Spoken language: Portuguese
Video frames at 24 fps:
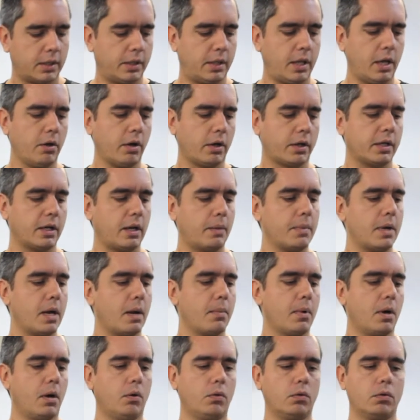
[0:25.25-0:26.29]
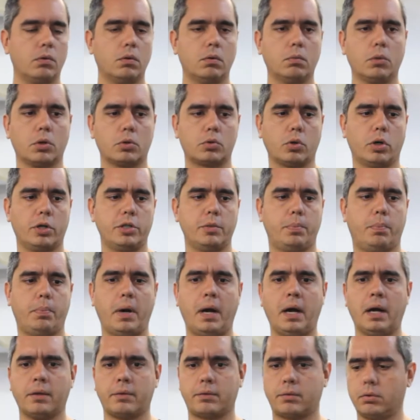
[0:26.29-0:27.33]
Tenho aqui na minha mão um motor de
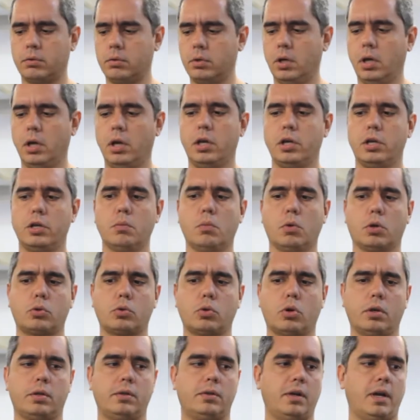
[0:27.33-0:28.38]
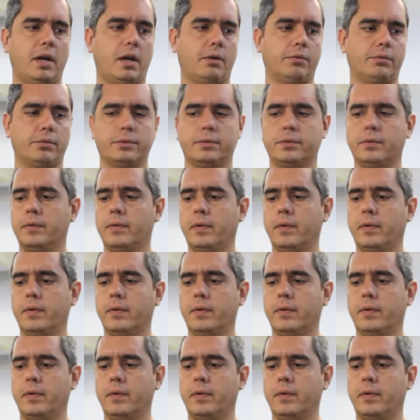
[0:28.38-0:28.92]
passo e um motor servo.